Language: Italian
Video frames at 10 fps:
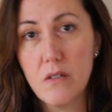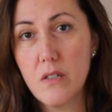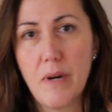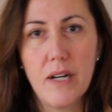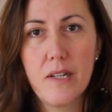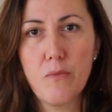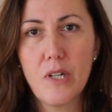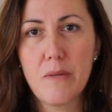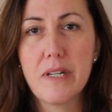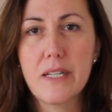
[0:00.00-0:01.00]
oh, ma le
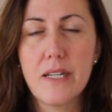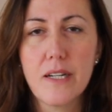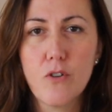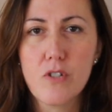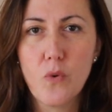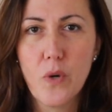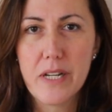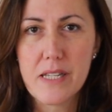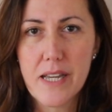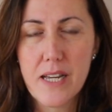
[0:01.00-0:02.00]
buone maniere, cosa vuoi
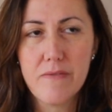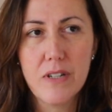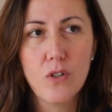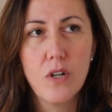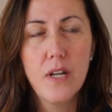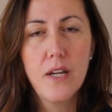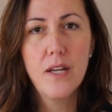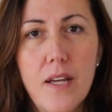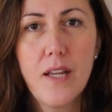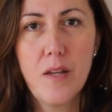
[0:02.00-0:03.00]
che servano?
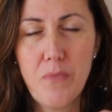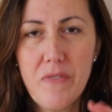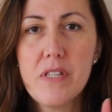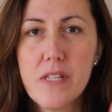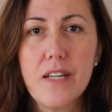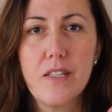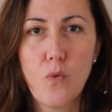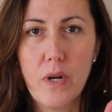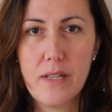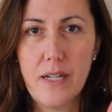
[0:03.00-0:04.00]
Ma vi siete
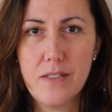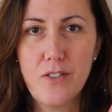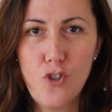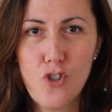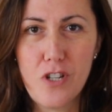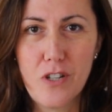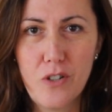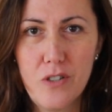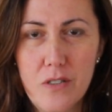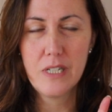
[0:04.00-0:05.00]
guardati in
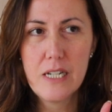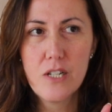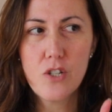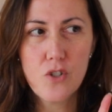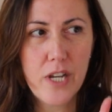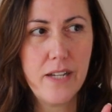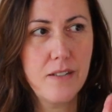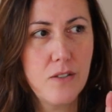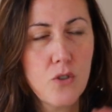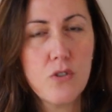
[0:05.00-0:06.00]
giro?
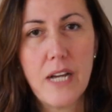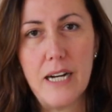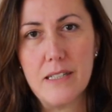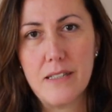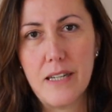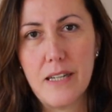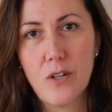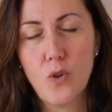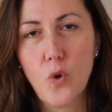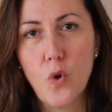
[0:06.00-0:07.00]
Cioè,
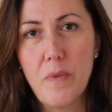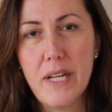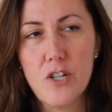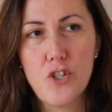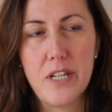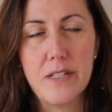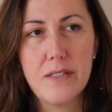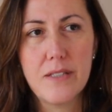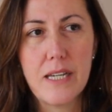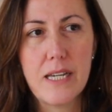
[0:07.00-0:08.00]
notate come la
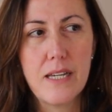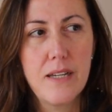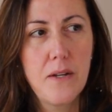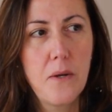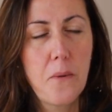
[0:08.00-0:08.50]
gente,